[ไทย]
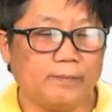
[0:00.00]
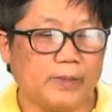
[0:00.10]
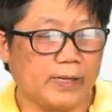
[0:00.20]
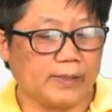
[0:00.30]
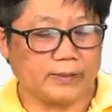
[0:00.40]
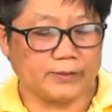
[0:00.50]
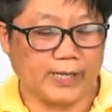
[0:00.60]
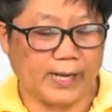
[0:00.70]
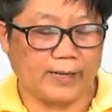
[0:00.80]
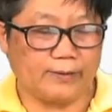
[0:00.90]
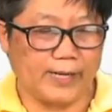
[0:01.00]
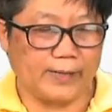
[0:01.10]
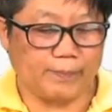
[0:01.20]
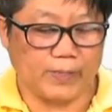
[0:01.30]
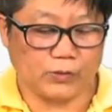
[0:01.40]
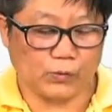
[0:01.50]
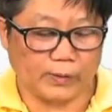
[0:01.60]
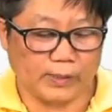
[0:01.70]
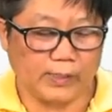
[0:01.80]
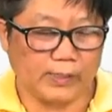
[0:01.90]
เมื่อนักศึกษาเรียนปีสู
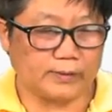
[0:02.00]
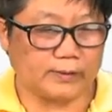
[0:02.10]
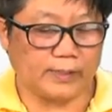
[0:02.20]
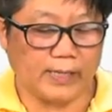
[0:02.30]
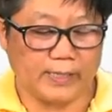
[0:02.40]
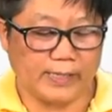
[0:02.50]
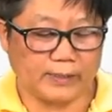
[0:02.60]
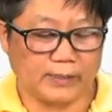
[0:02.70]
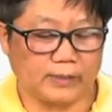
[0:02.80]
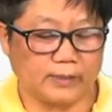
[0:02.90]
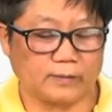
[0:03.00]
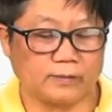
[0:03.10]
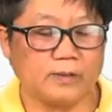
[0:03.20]
งขึ้น ได้เรียนถึง